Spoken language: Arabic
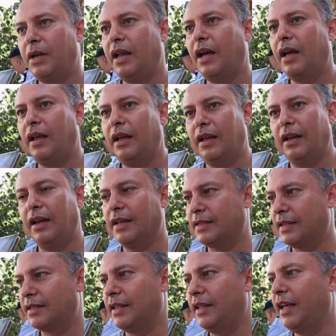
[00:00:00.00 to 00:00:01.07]
منها
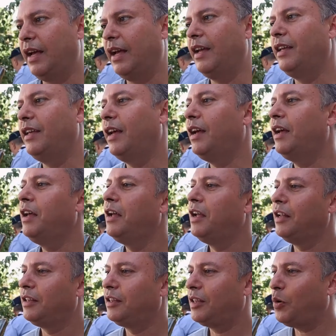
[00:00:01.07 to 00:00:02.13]
الاساسيه هي
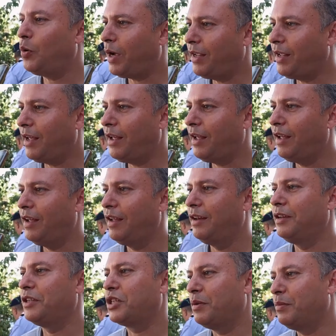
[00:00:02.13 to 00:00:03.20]
التوعيه
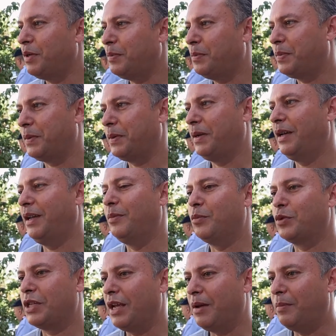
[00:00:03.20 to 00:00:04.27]
للشباب
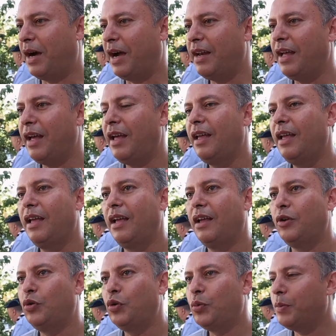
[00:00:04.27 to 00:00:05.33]
المساهم معنا
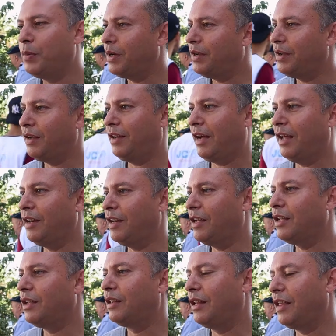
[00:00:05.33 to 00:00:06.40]
اليوم
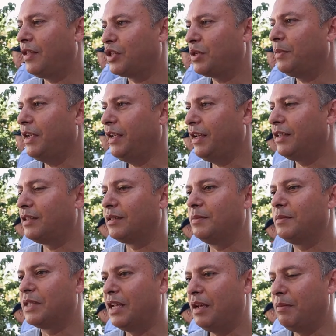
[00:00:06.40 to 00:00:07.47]
عندنا ثلاثة جمعيات
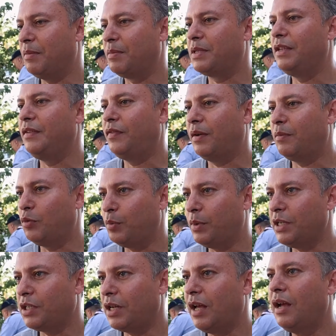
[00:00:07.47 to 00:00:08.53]
مساهمة بصفة
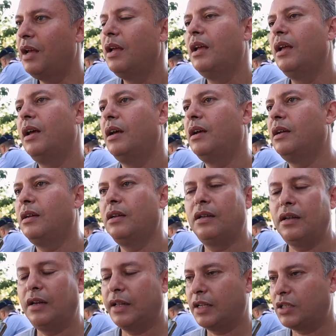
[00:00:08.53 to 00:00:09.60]
مباشرة
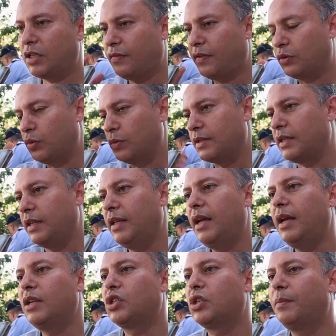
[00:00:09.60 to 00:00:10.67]
آه، الكشافة
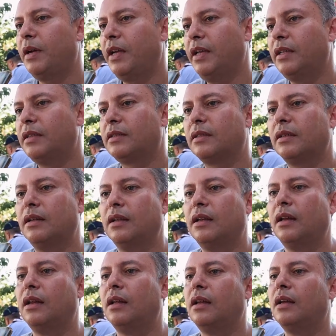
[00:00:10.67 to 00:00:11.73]
التونسية جمعية
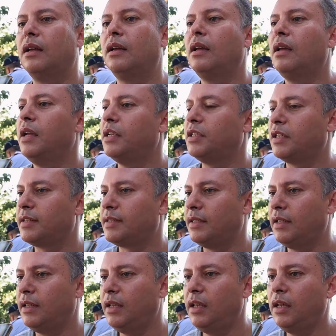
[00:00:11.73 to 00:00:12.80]
الجي
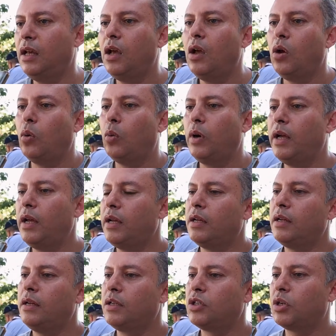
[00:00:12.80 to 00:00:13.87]
سي
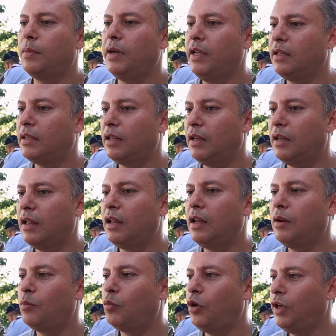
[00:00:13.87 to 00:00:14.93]
وجمعيه
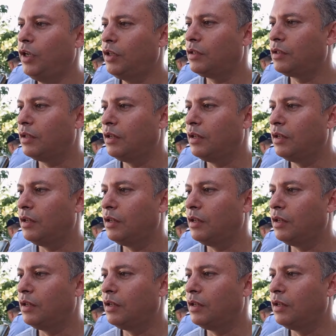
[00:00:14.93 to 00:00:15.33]
المحيط